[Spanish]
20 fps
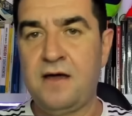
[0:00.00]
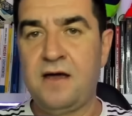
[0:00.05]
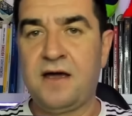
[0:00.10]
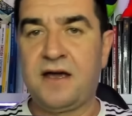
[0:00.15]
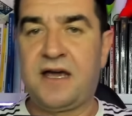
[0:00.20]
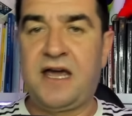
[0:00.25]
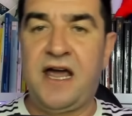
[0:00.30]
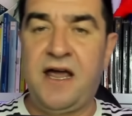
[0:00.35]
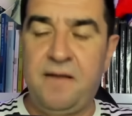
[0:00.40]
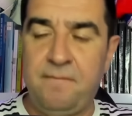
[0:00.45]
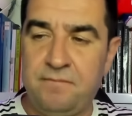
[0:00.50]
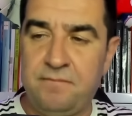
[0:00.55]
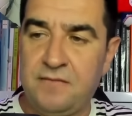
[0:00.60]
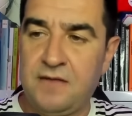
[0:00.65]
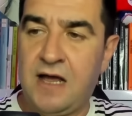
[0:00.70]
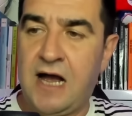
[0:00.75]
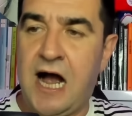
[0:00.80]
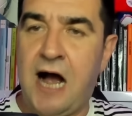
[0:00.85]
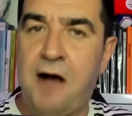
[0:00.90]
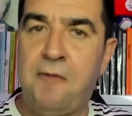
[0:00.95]
que
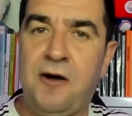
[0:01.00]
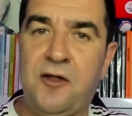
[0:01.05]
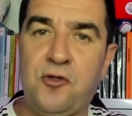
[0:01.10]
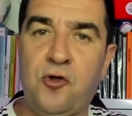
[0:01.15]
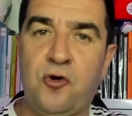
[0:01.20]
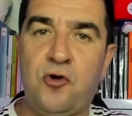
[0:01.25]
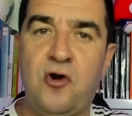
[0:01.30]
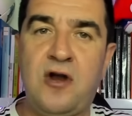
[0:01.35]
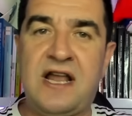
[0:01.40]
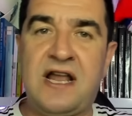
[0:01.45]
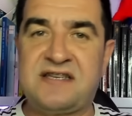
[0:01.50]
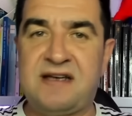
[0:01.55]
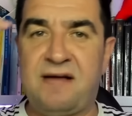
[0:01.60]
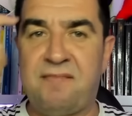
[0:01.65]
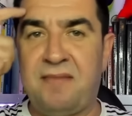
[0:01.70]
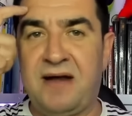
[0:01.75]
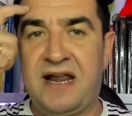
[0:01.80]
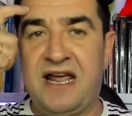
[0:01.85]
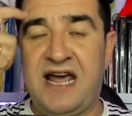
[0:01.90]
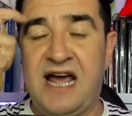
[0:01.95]
abandonó la
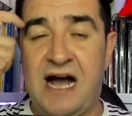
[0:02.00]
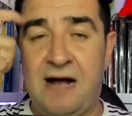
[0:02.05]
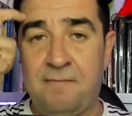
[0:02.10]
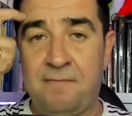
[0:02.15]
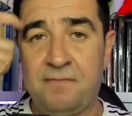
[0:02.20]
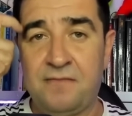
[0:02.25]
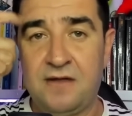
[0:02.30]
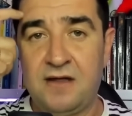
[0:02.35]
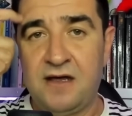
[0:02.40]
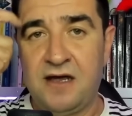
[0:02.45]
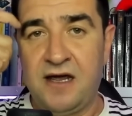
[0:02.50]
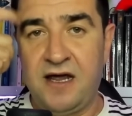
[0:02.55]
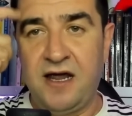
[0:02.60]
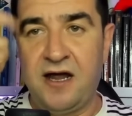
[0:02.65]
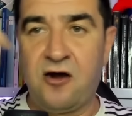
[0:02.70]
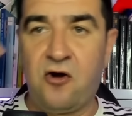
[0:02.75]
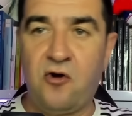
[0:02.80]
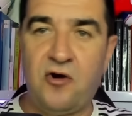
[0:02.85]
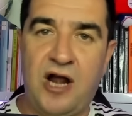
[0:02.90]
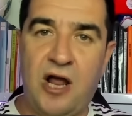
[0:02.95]
asamblea
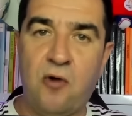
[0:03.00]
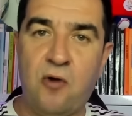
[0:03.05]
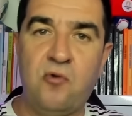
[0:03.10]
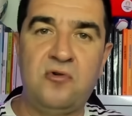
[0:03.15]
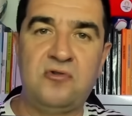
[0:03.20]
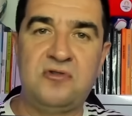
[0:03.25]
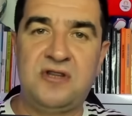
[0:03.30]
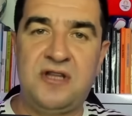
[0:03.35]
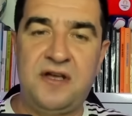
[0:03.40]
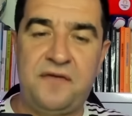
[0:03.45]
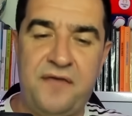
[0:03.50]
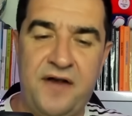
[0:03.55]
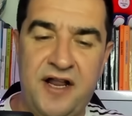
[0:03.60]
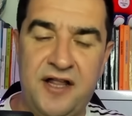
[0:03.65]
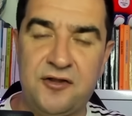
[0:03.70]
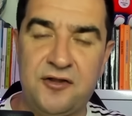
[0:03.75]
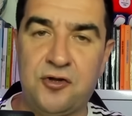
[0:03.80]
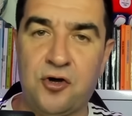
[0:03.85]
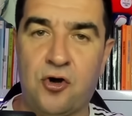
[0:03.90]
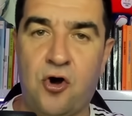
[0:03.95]
eh, con algún
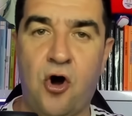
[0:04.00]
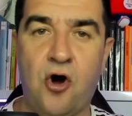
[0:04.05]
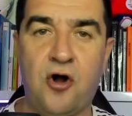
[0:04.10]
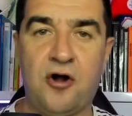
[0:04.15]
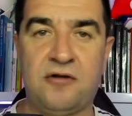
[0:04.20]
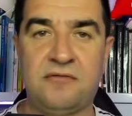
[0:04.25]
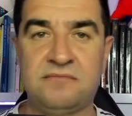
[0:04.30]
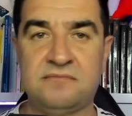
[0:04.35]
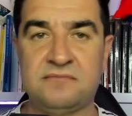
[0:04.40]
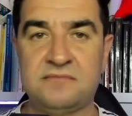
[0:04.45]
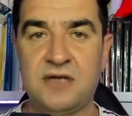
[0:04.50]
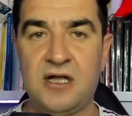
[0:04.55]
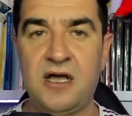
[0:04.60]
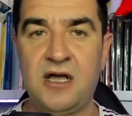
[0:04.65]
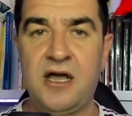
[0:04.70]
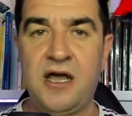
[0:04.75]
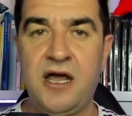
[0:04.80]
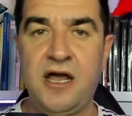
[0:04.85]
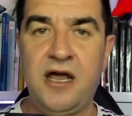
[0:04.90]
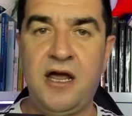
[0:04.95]
diferendo con
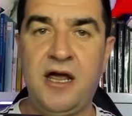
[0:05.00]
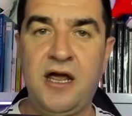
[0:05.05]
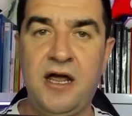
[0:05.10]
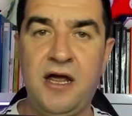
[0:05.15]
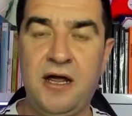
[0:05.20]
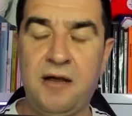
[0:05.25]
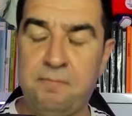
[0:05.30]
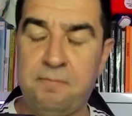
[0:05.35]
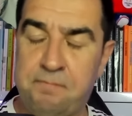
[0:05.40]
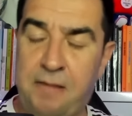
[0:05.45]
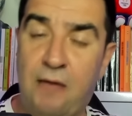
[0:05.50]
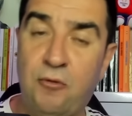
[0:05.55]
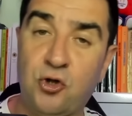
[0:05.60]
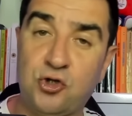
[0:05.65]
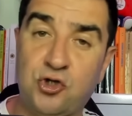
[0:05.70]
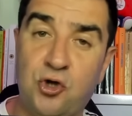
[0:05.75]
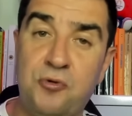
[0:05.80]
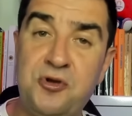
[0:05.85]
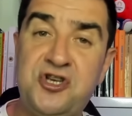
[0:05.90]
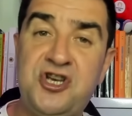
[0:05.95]
eh,
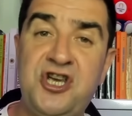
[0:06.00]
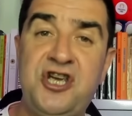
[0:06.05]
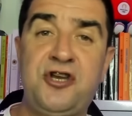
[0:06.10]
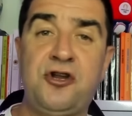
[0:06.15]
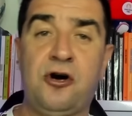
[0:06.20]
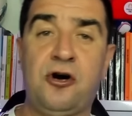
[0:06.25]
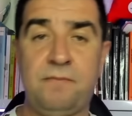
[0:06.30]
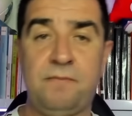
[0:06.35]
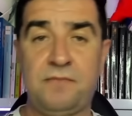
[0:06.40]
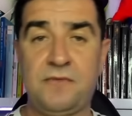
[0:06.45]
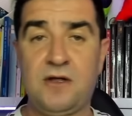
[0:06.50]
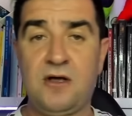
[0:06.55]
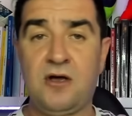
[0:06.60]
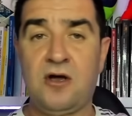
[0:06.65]
Pablo Tobillino,